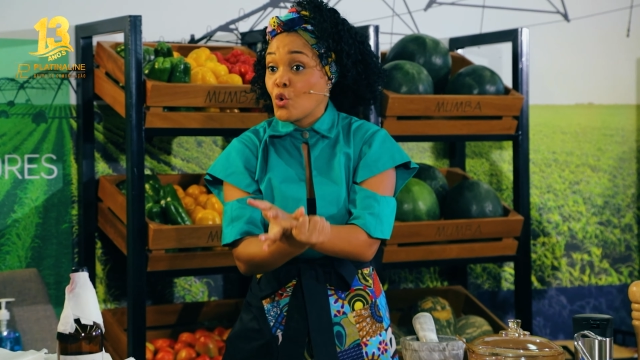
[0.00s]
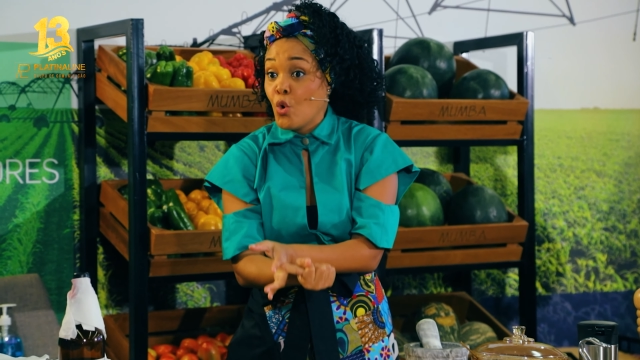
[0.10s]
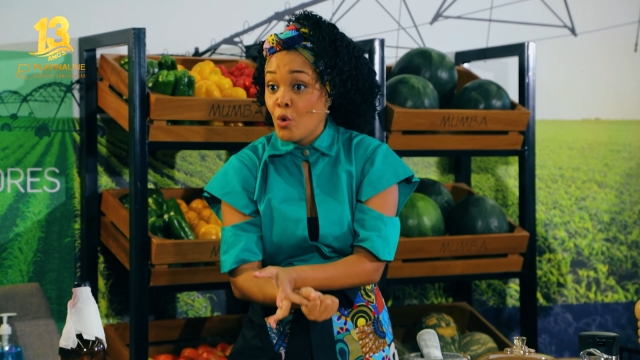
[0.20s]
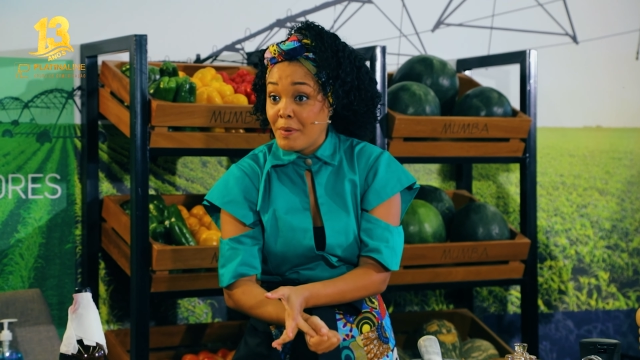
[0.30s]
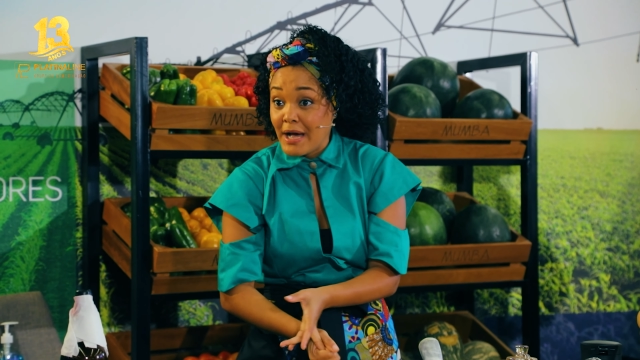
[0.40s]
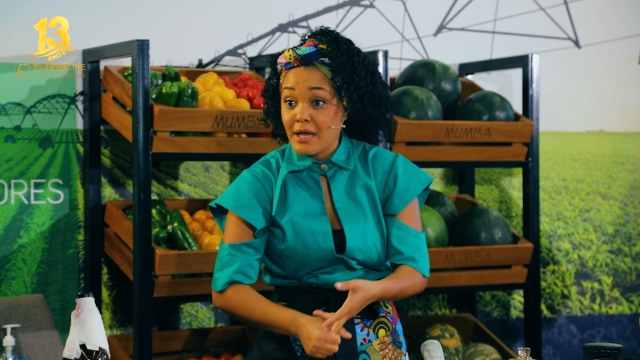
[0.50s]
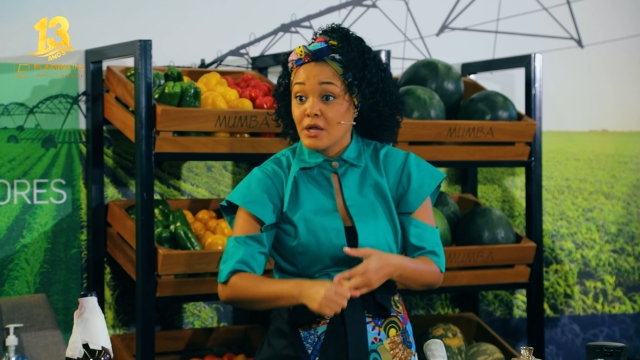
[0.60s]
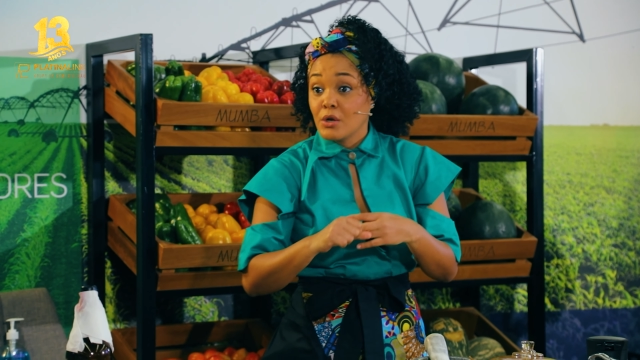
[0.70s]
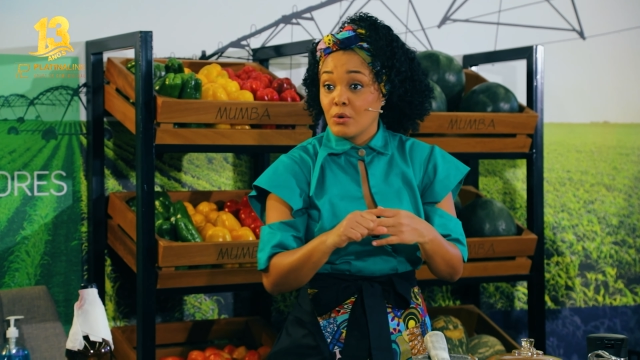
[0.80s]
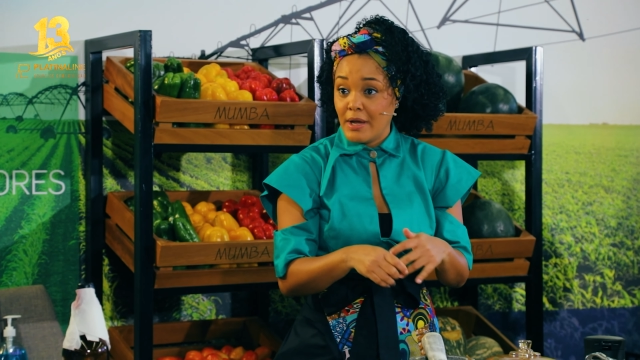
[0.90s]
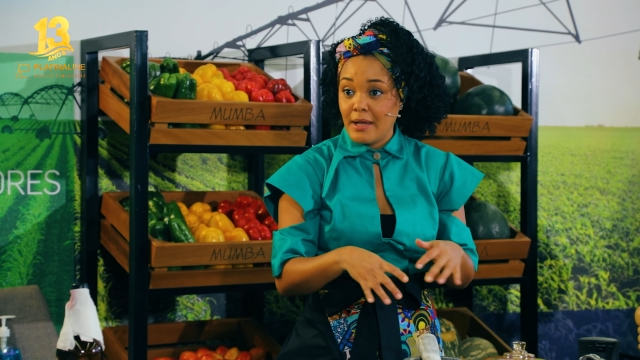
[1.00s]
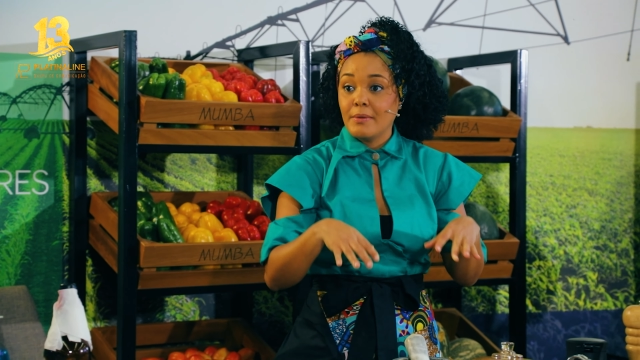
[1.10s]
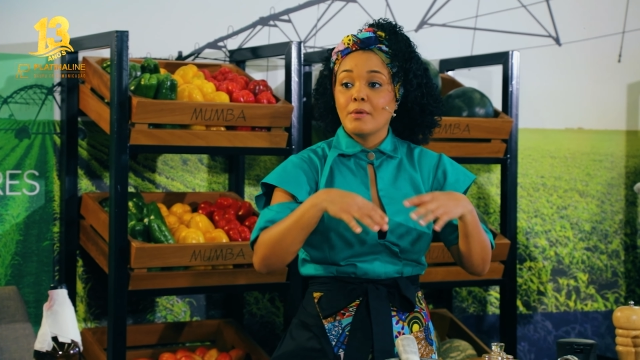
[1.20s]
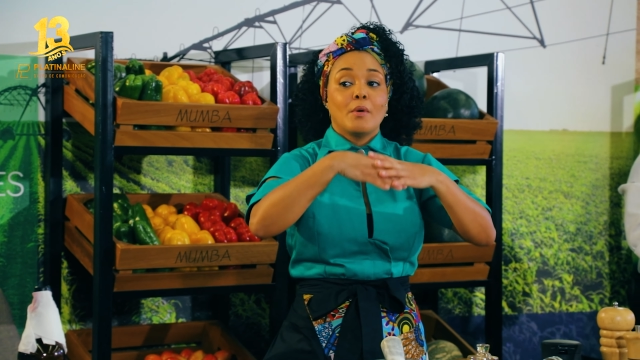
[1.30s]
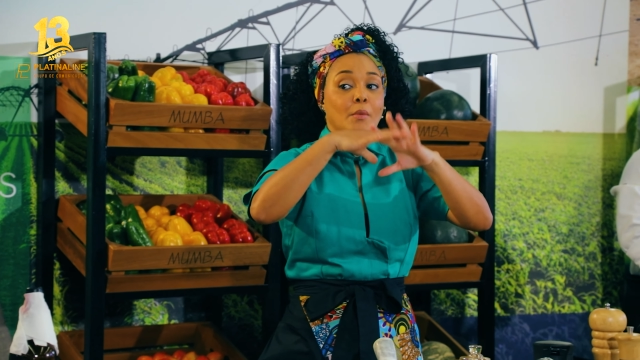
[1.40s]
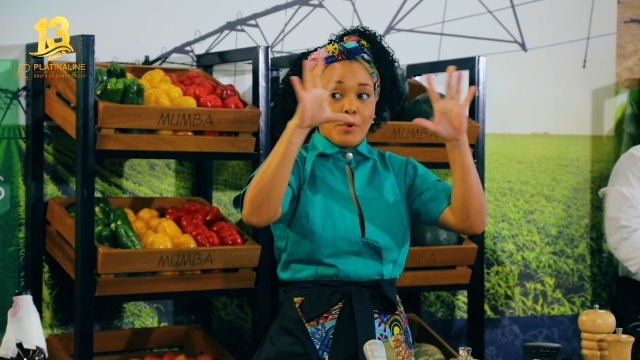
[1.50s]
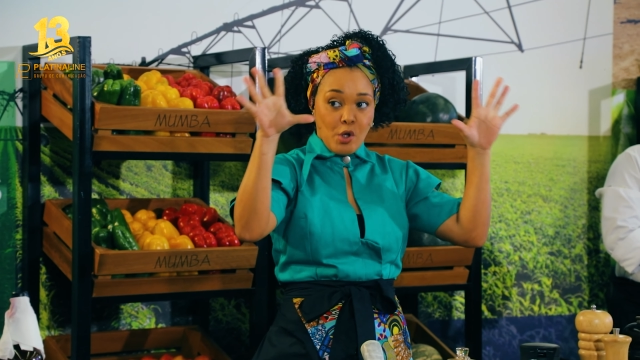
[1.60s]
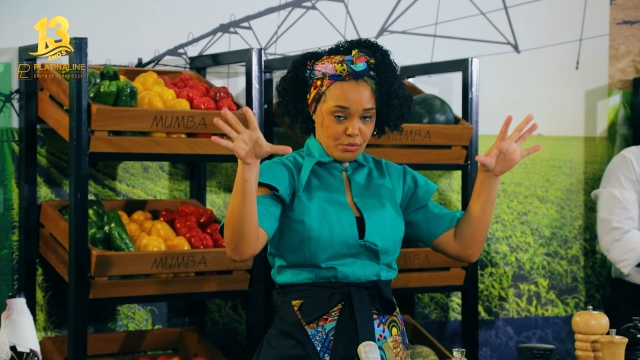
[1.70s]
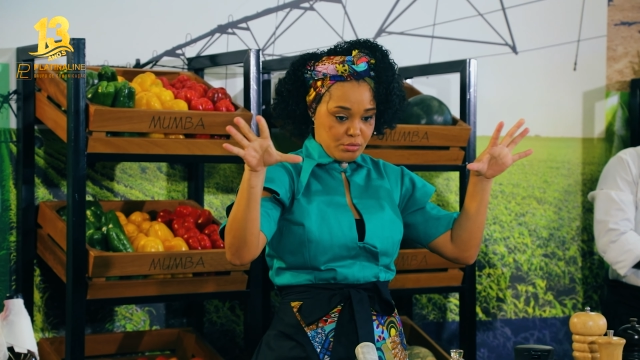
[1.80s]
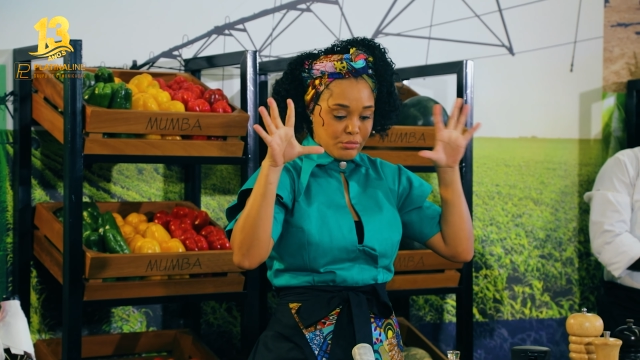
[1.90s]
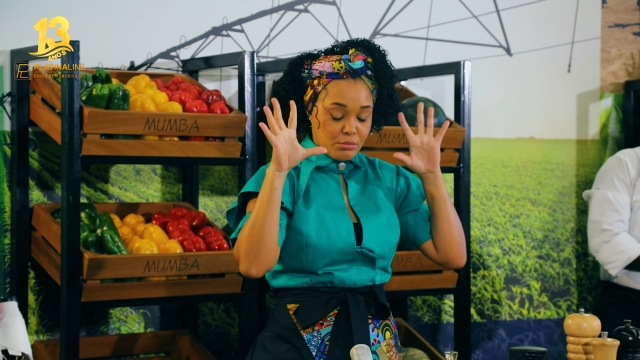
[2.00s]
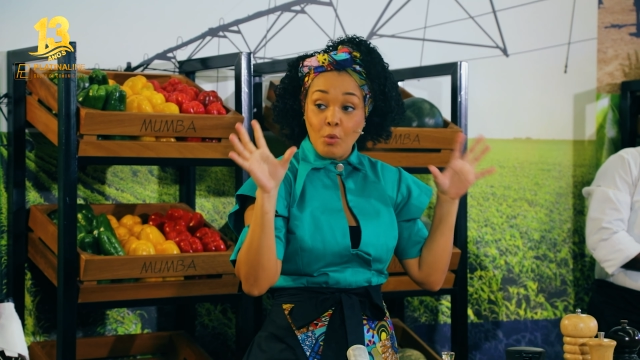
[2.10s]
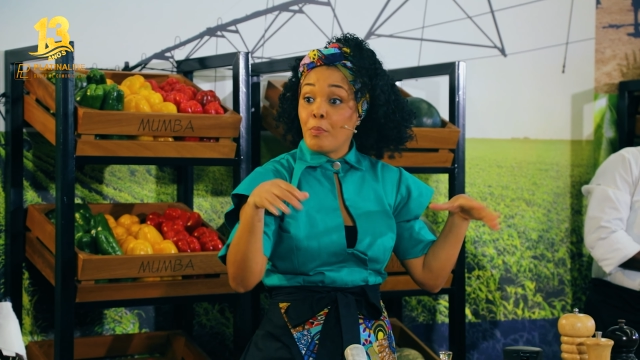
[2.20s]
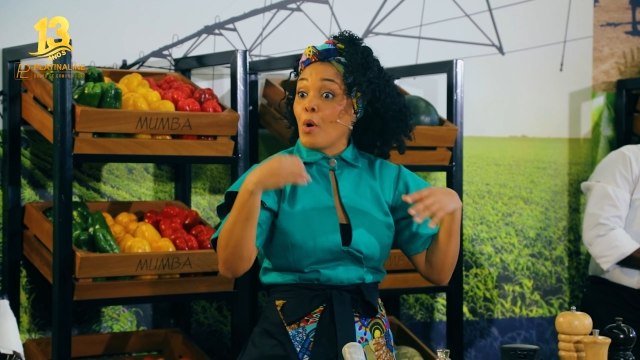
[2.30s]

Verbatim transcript: tem qualidade suficiente para ser comparado,